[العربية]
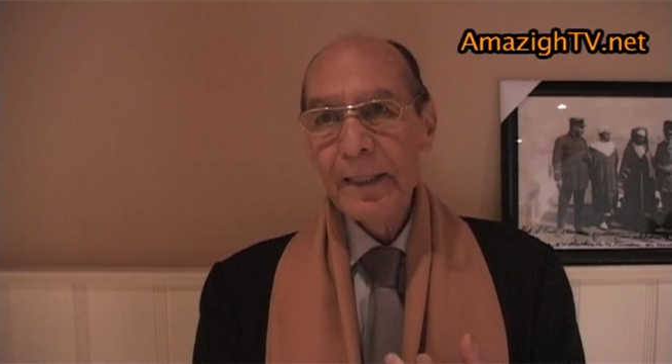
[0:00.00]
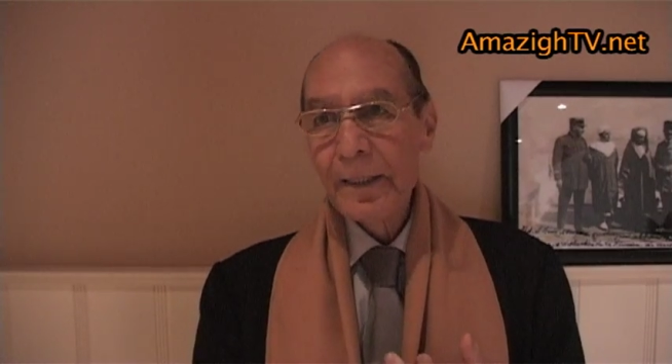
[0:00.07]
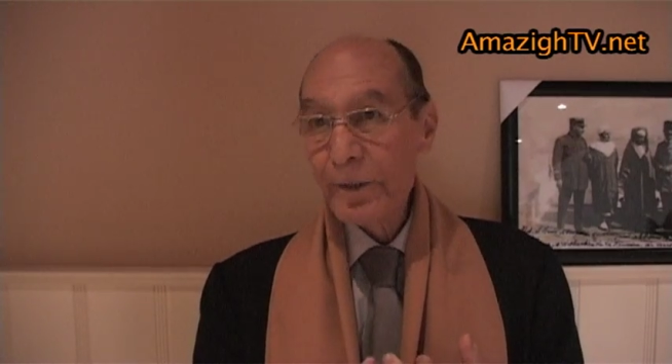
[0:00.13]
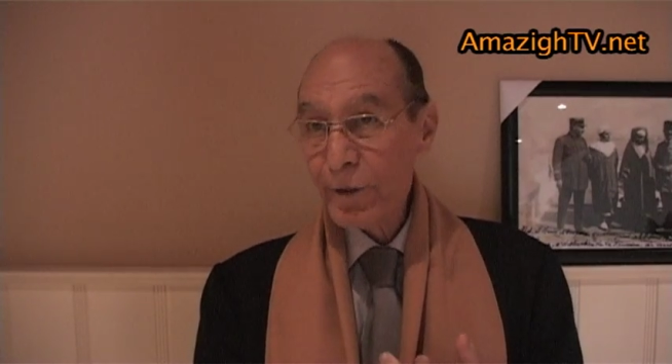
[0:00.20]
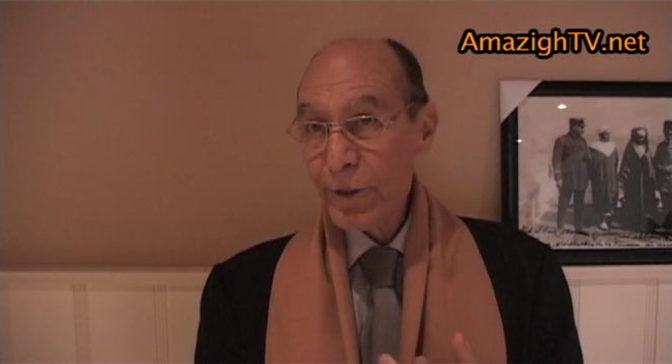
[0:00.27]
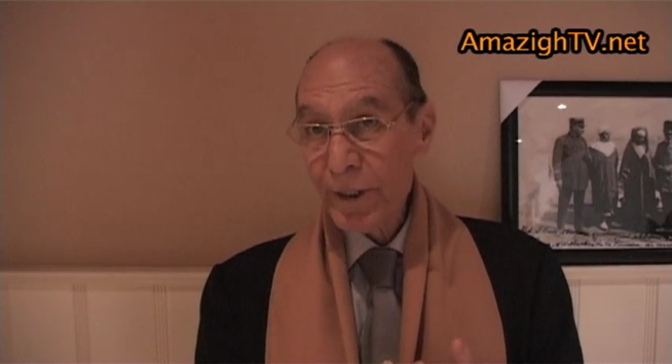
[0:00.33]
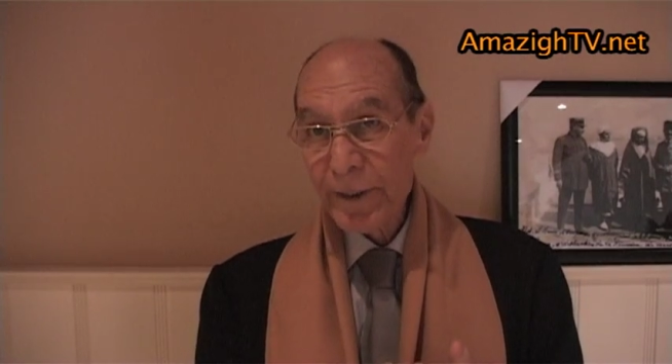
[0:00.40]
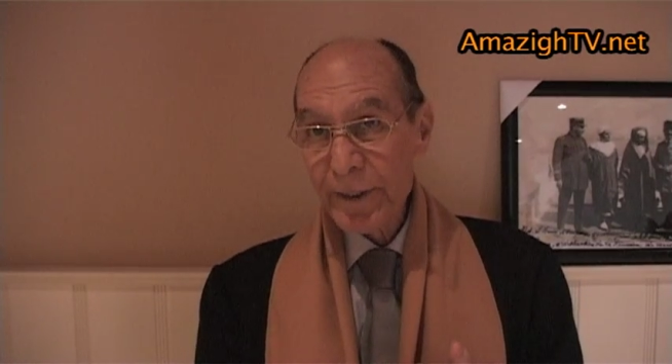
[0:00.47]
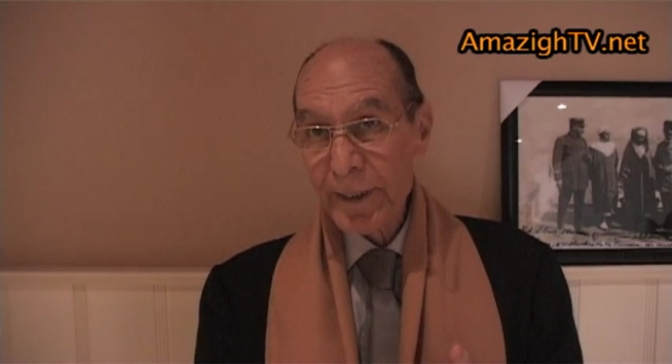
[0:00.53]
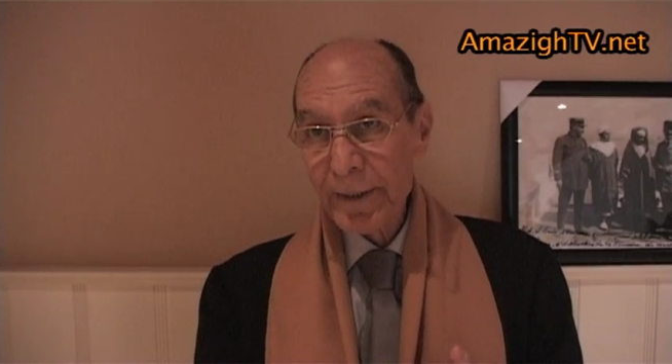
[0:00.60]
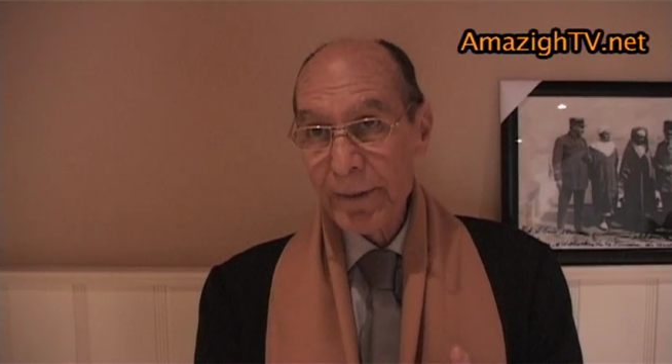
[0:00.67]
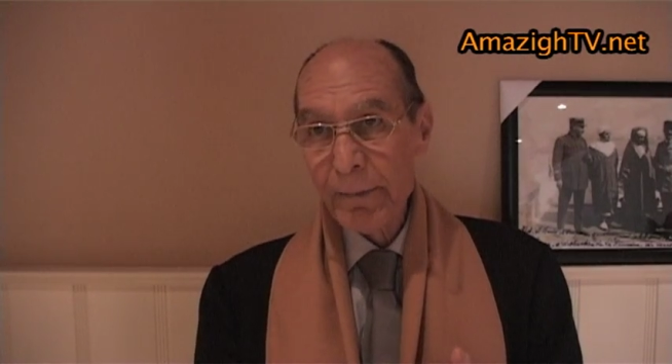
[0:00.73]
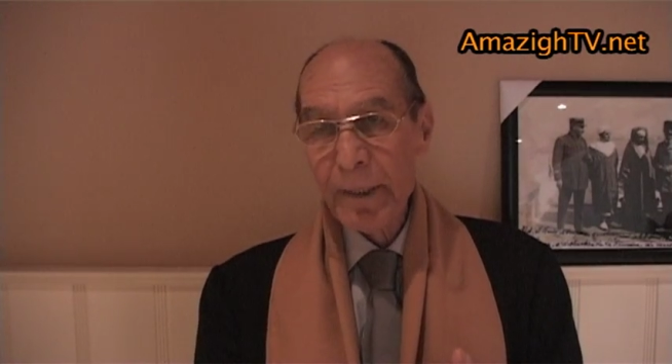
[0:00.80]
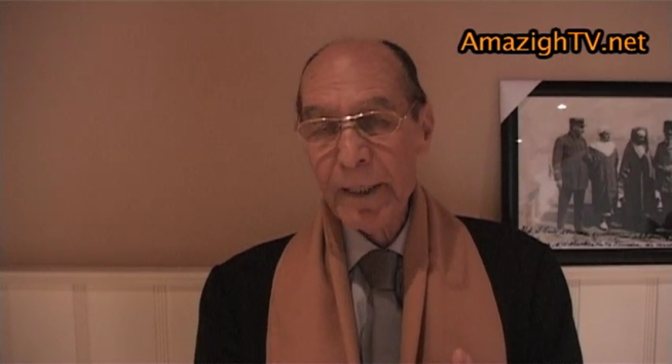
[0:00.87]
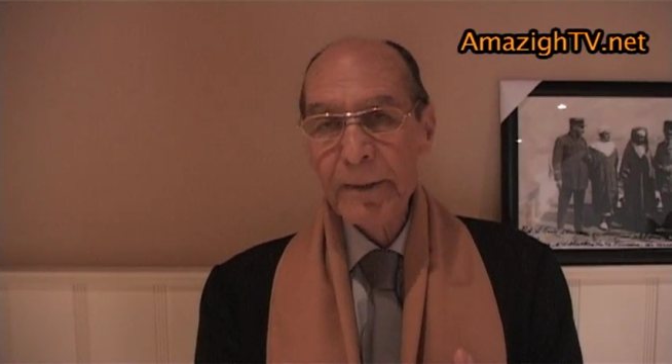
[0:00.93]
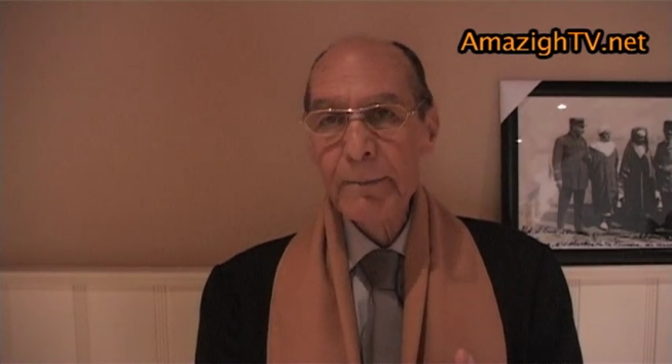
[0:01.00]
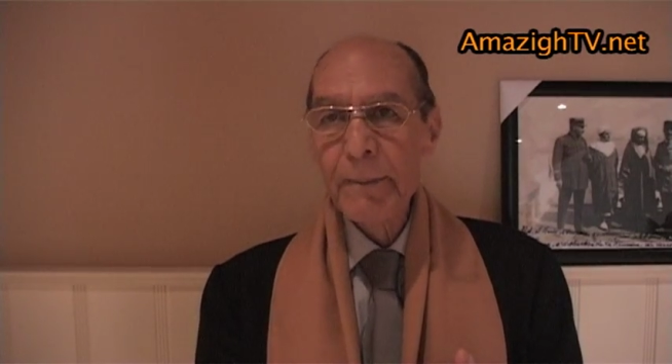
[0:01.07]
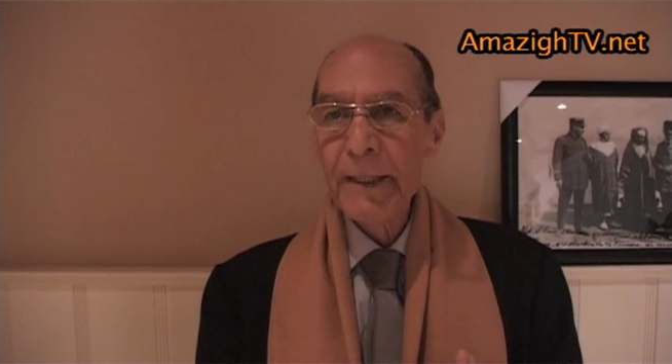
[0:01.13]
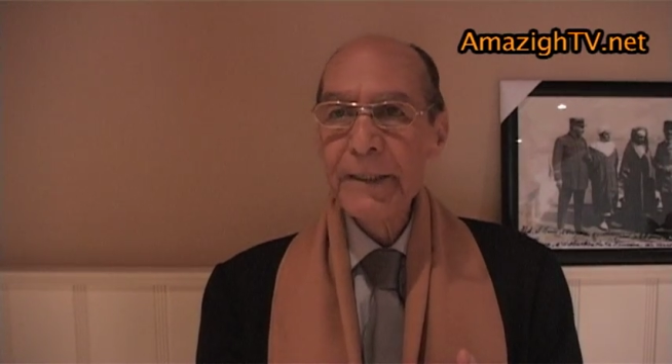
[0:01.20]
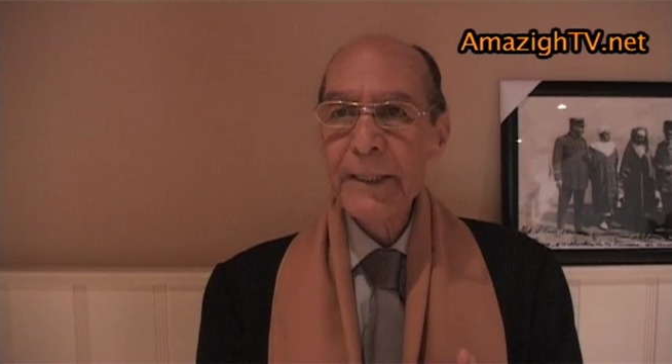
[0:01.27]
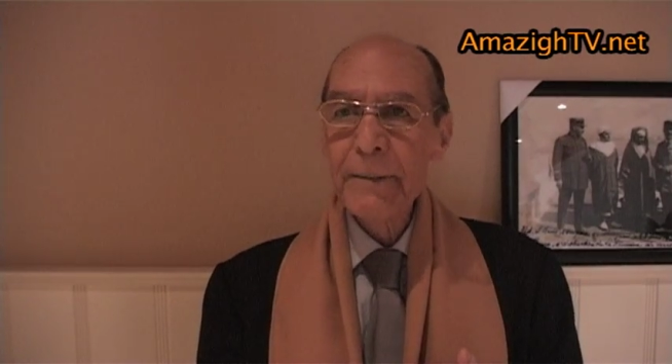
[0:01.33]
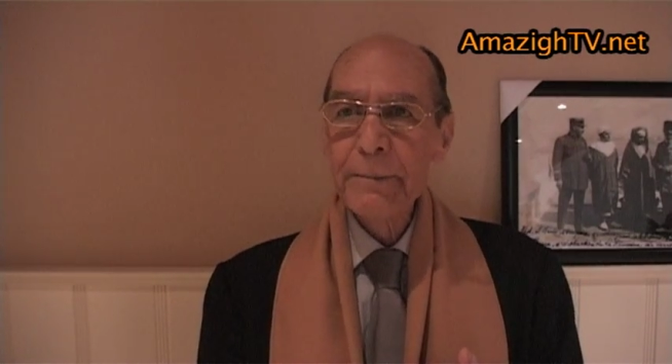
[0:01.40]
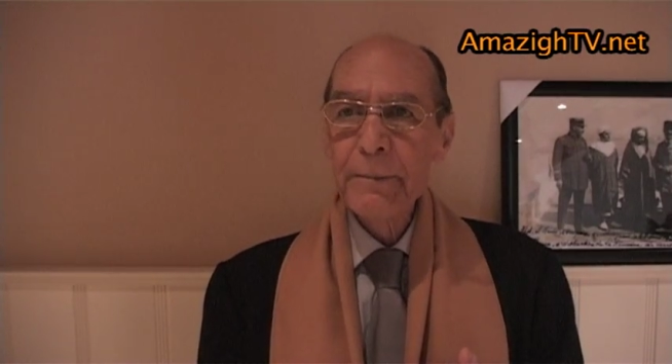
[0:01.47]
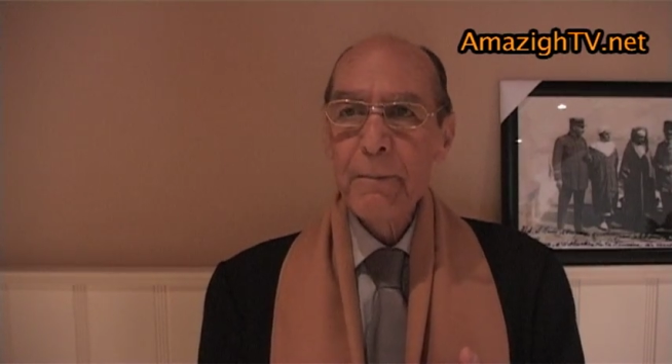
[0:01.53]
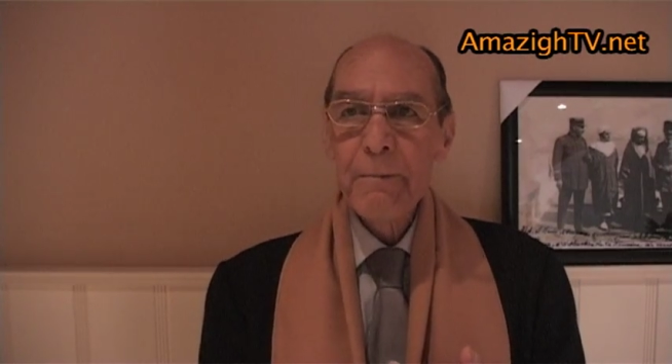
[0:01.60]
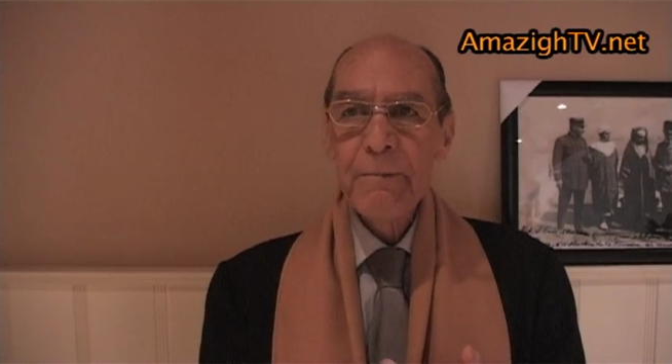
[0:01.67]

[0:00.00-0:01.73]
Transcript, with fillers: الرجعيين المغرب